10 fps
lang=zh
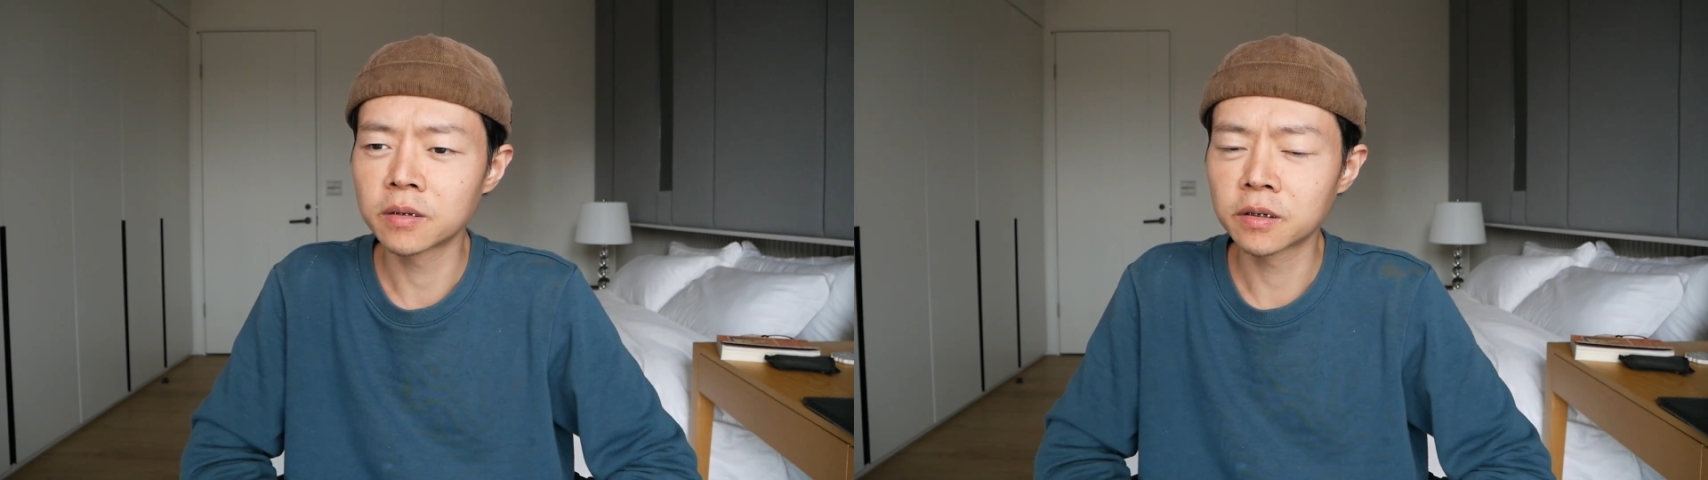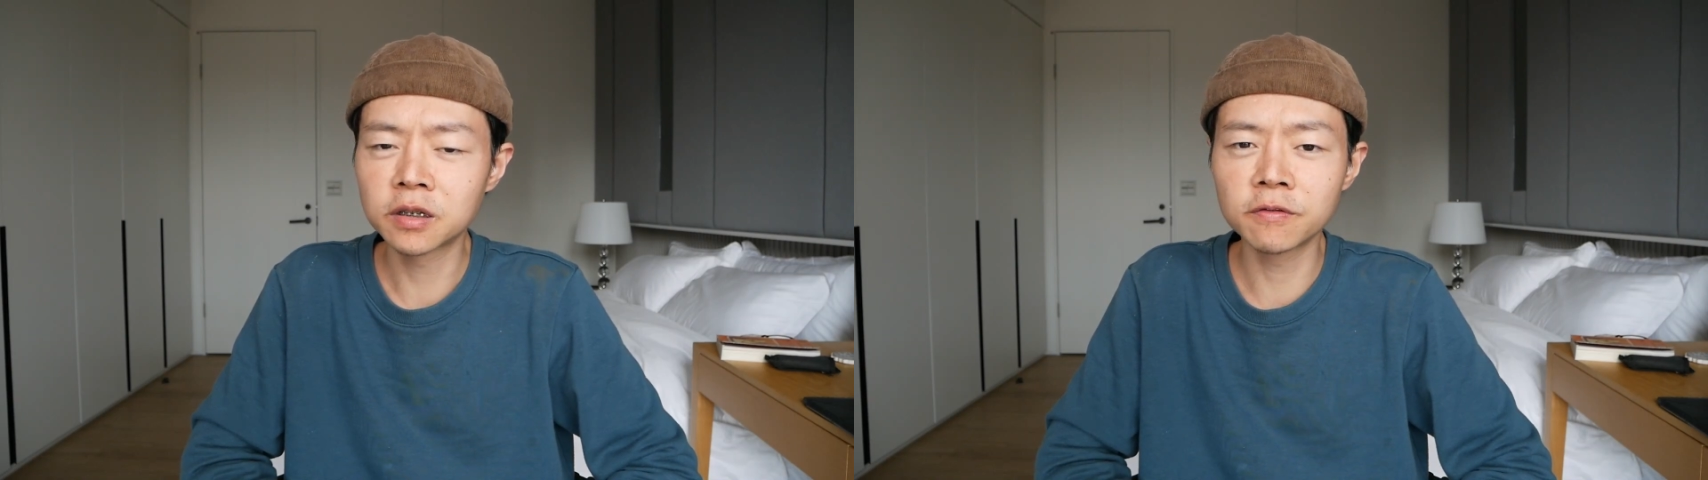
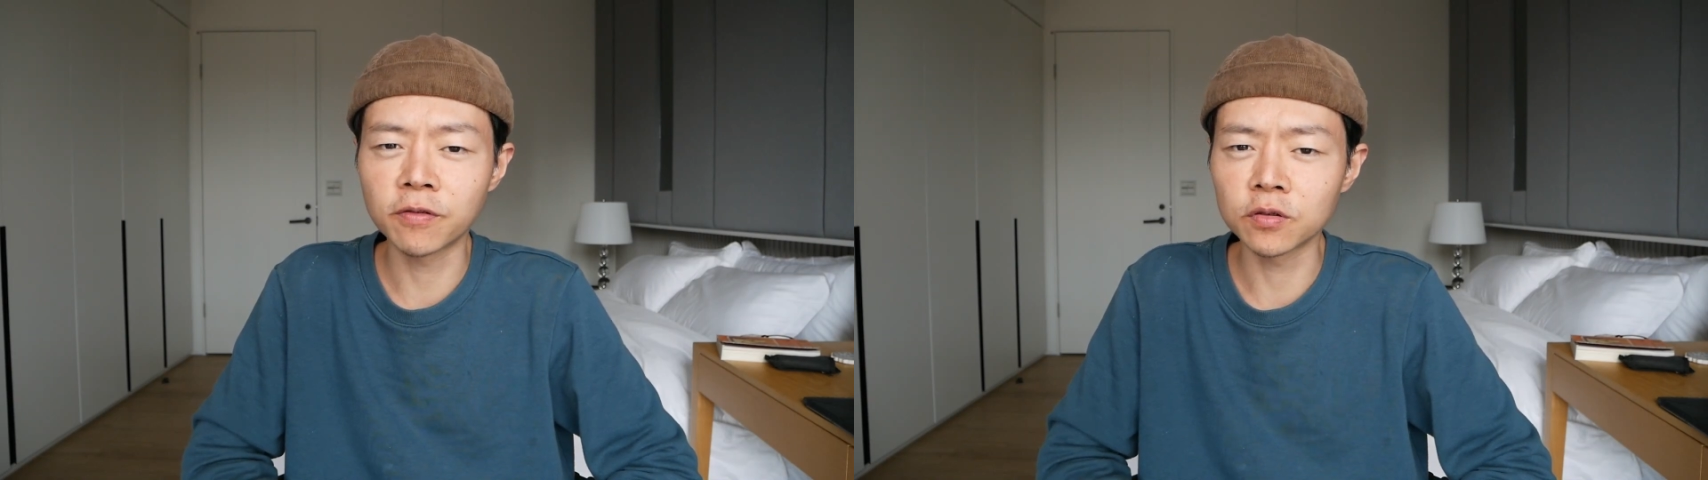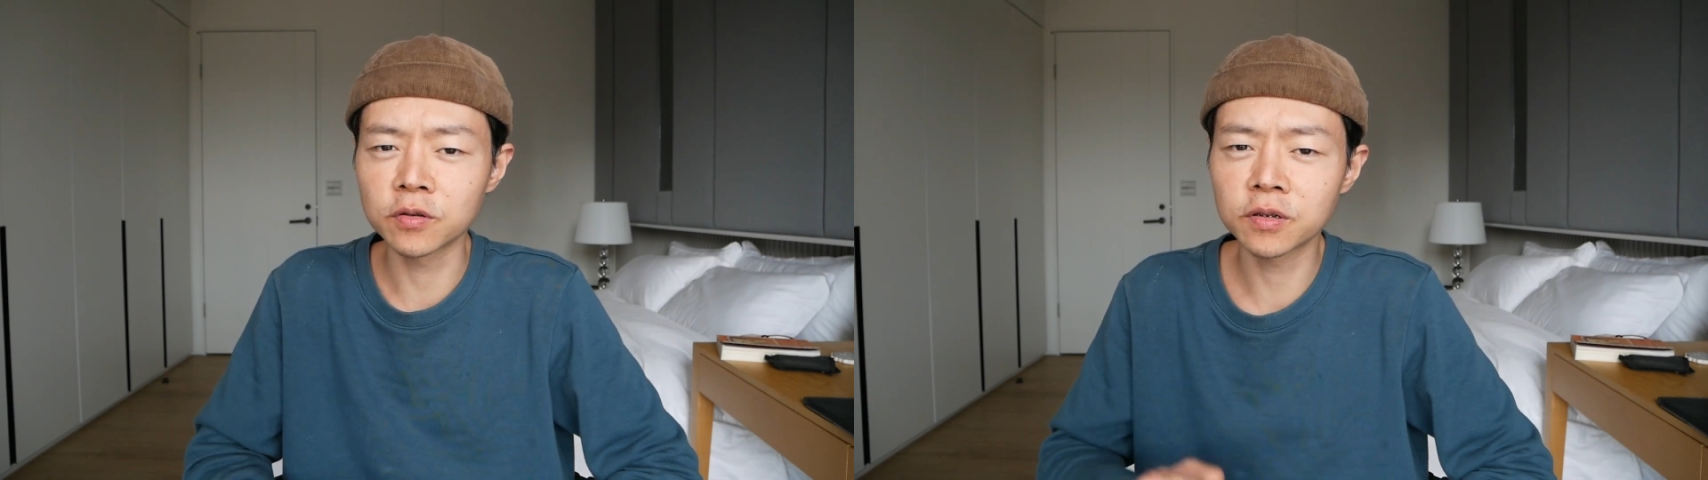是
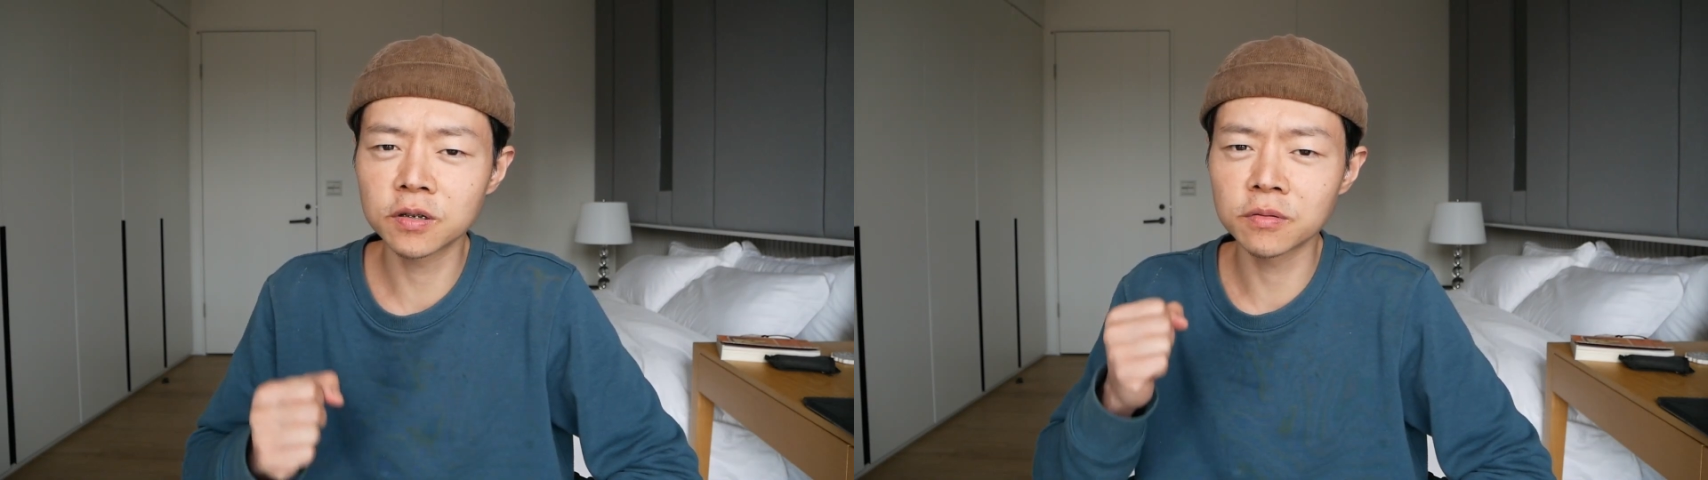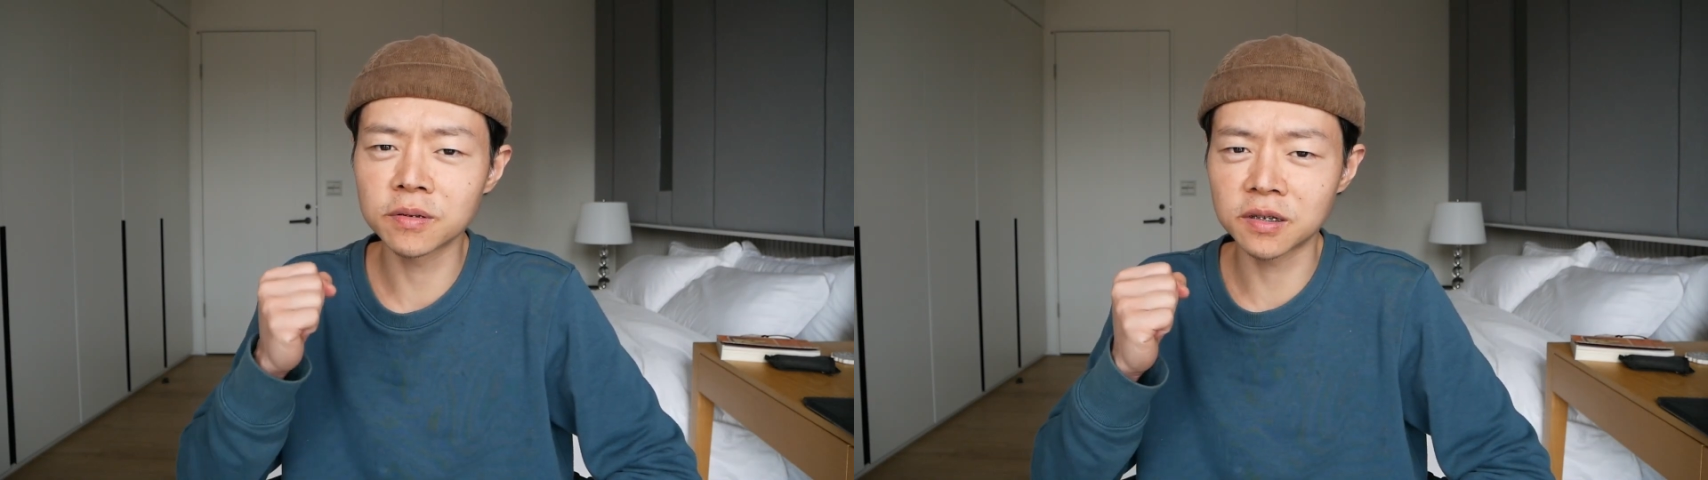否都是
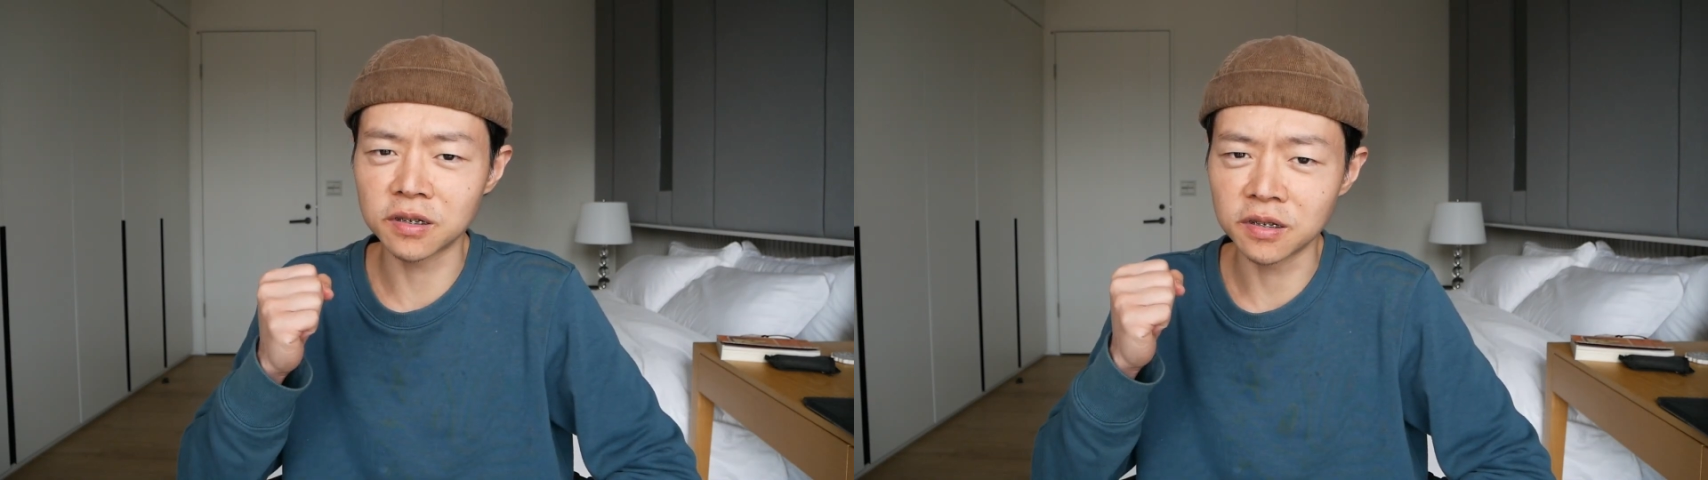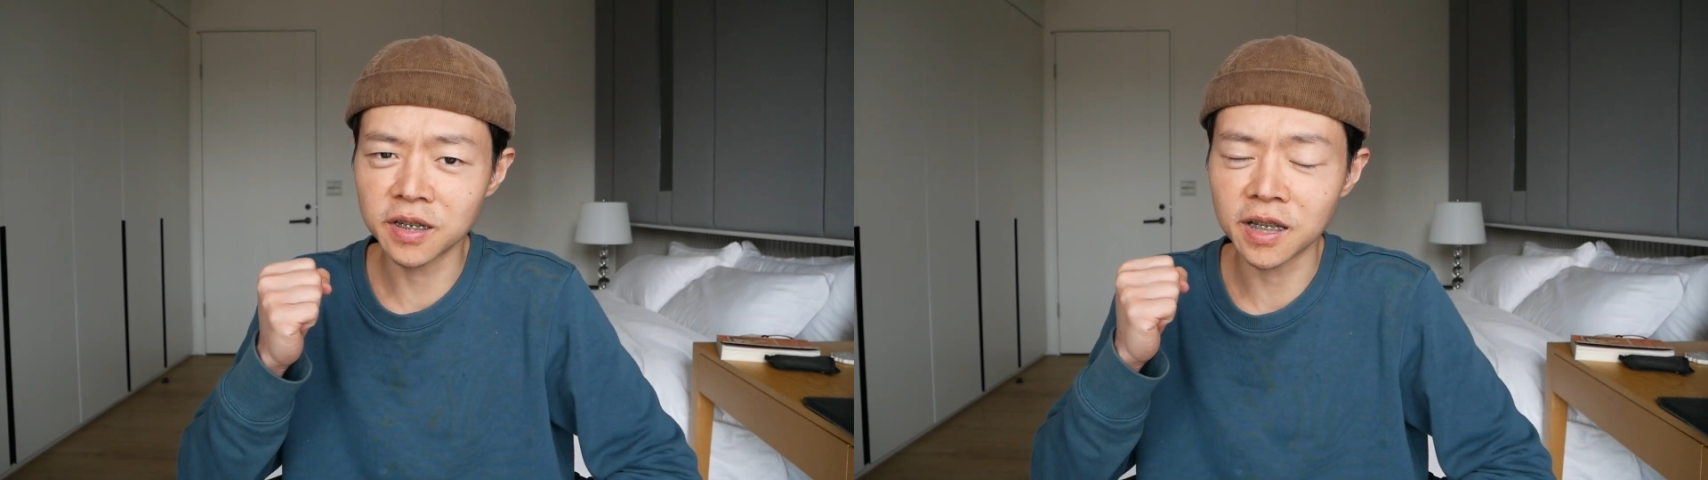用
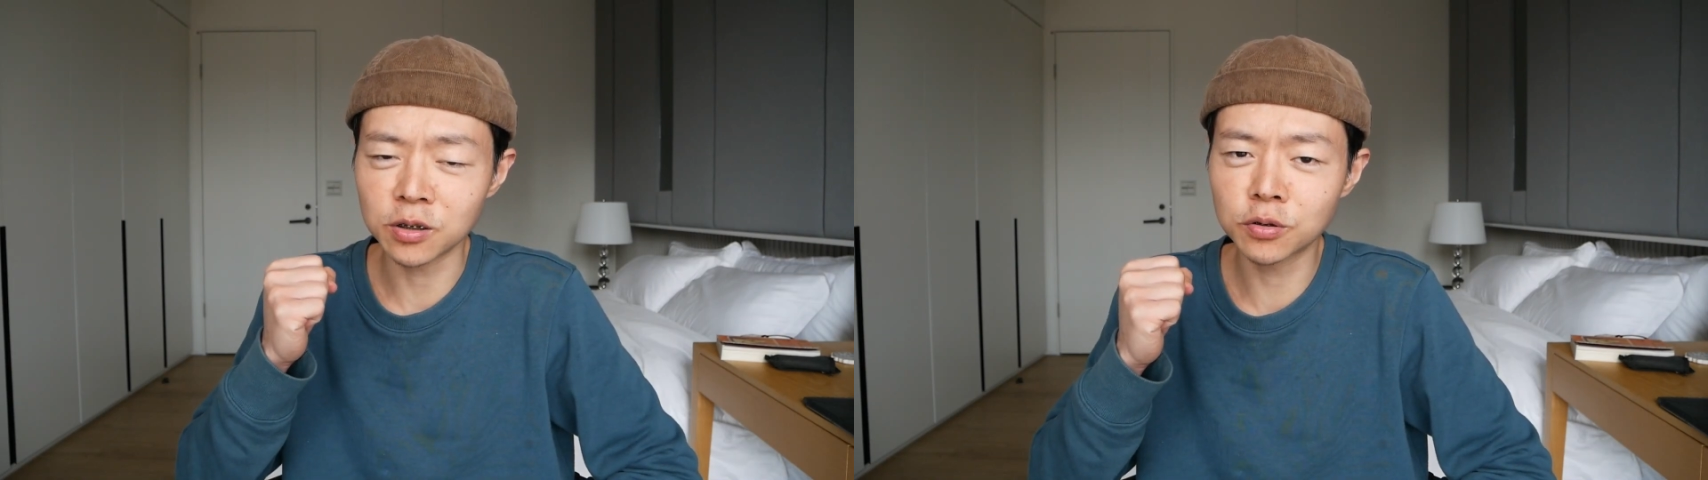执念